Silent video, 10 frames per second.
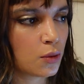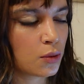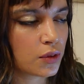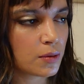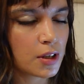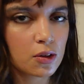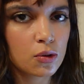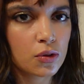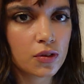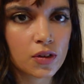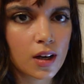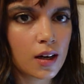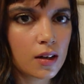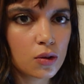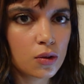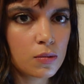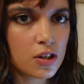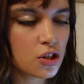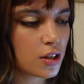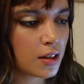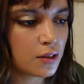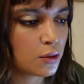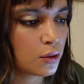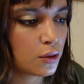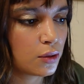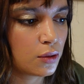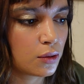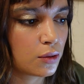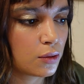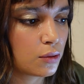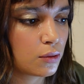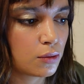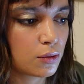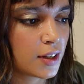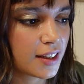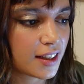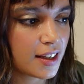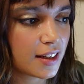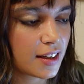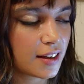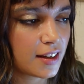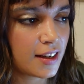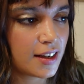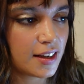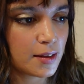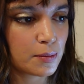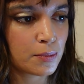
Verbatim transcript: on sait bien qu'on sera obligé de d'écrire et